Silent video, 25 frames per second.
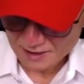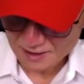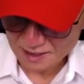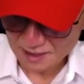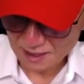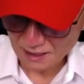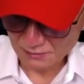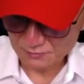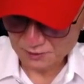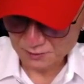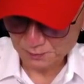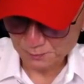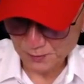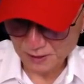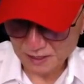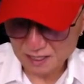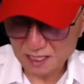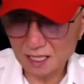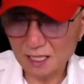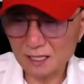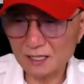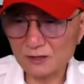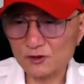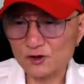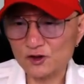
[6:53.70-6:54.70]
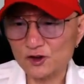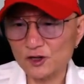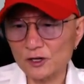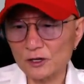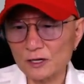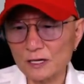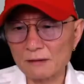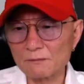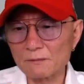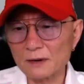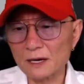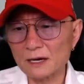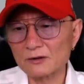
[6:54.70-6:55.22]
20, 30배짜리
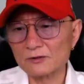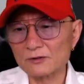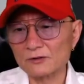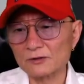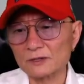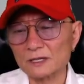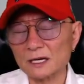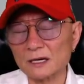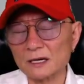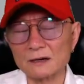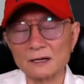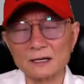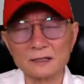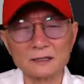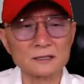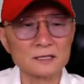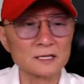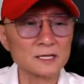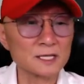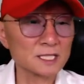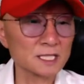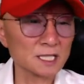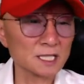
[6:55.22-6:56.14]
주력 한 방으로 때려놨더니